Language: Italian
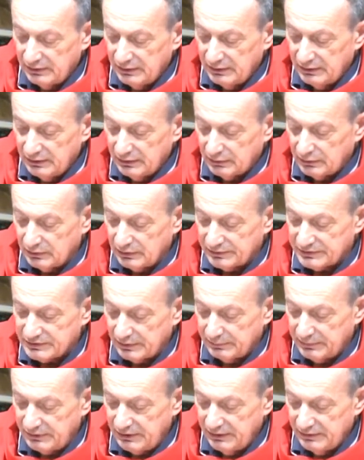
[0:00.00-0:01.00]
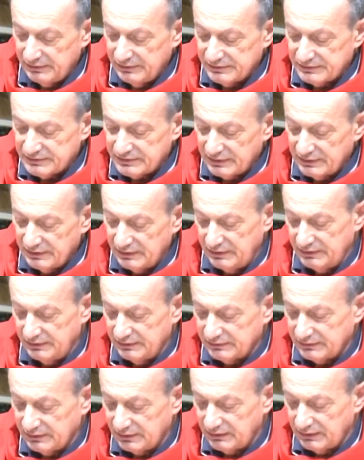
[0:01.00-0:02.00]
con la sapienza e
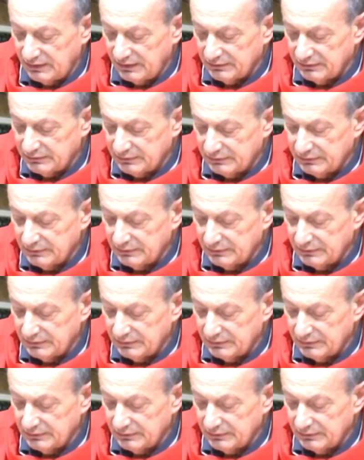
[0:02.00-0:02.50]
l'intelletto,